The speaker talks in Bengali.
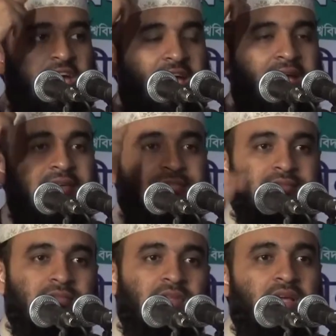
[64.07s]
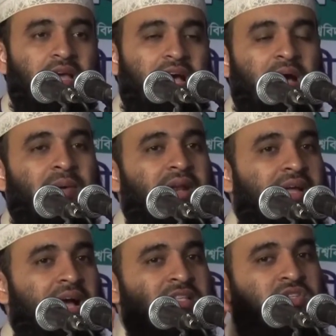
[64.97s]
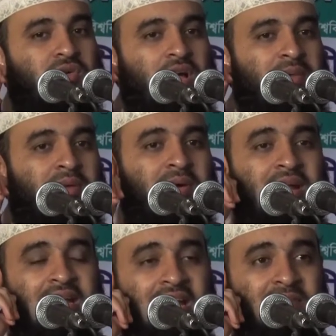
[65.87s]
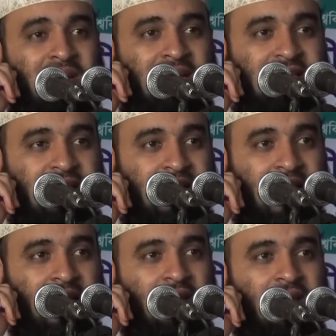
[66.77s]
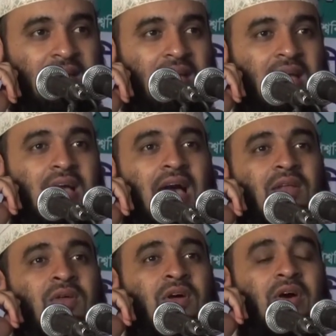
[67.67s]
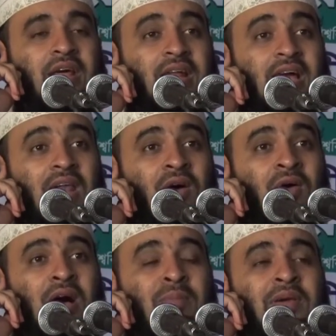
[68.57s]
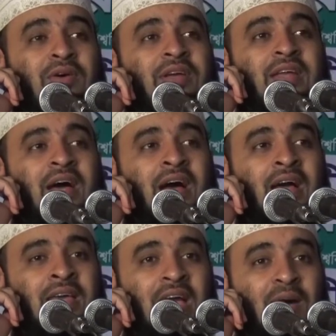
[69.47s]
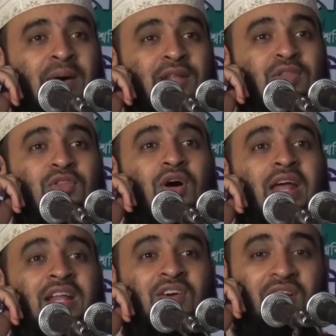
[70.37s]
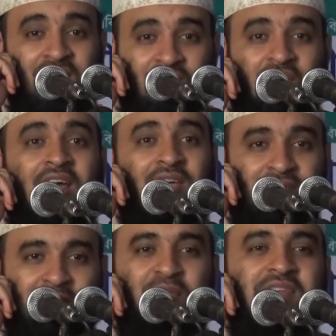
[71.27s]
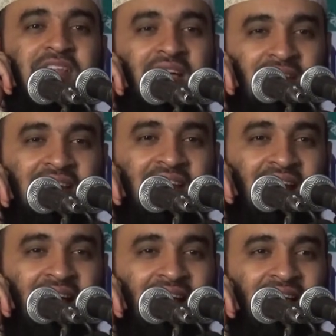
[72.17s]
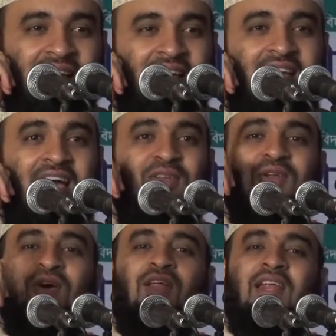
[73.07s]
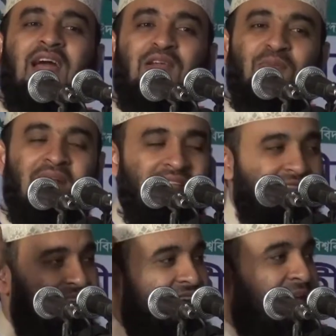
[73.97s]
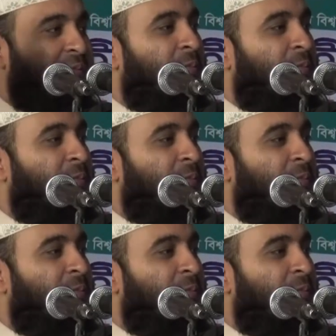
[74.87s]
কে আমার কান ছোড়া আমি বানাই নাই বানাইছে কে কালুর ঘরের কালো আমি হই নাই আমার তো ধলার ঘরের ধলাই হইতে মন চায় ঠিক কিনা কালুর ঘরের কালো বানাইছে কে